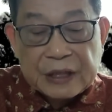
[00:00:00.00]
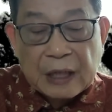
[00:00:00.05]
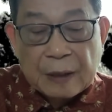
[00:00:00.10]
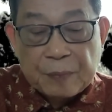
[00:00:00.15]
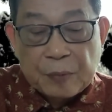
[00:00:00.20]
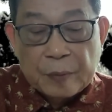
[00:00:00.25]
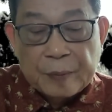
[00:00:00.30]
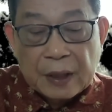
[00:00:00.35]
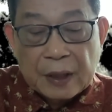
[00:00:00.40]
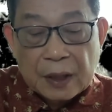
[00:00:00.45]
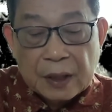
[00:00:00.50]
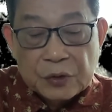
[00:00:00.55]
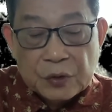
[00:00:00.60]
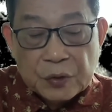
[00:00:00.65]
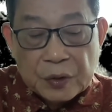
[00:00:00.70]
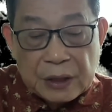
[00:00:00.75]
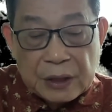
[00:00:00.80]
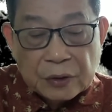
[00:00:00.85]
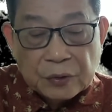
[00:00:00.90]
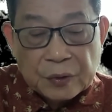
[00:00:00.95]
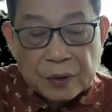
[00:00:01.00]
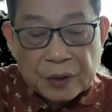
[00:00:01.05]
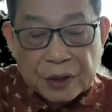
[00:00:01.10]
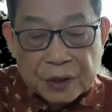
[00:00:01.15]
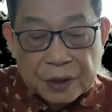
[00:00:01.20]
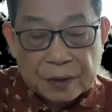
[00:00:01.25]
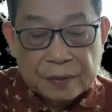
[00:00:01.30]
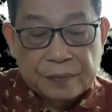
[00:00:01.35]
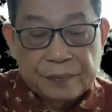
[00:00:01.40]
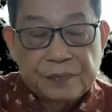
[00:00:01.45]
他部门合作应对的
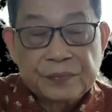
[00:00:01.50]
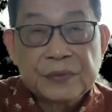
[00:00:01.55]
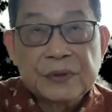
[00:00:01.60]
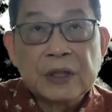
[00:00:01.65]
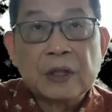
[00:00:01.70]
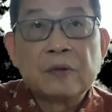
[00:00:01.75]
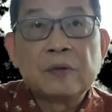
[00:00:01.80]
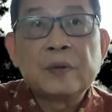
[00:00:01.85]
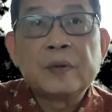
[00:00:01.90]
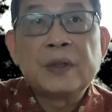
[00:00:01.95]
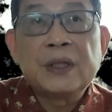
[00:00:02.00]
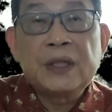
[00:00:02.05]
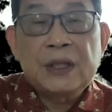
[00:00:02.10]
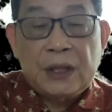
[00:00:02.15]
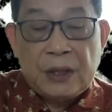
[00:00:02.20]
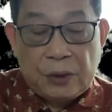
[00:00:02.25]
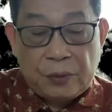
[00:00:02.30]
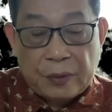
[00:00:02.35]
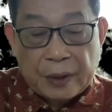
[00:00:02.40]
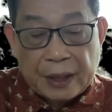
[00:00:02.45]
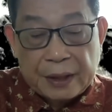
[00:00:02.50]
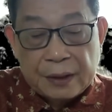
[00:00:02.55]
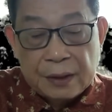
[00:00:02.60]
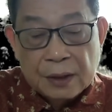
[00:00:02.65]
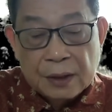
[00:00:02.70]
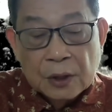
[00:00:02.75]
事儿。”有议员